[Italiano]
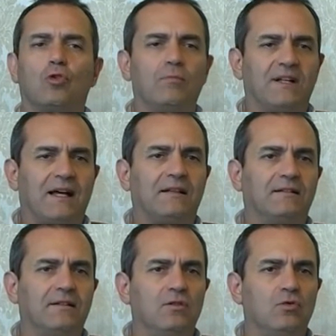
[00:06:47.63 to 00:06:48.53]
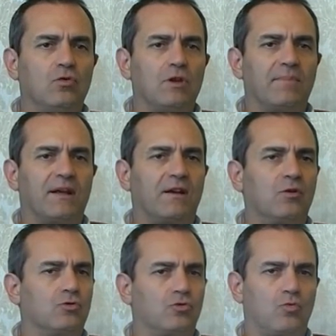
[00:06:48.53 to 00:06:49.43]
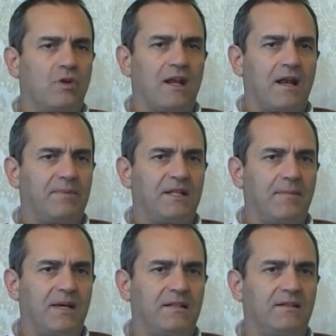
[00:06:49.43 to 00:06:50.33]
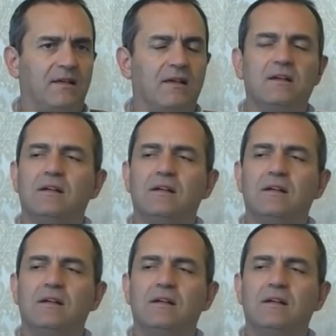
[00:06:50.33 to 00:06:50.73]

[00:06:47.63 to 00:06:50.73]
come tanti di noi, per ricostruire rapidamente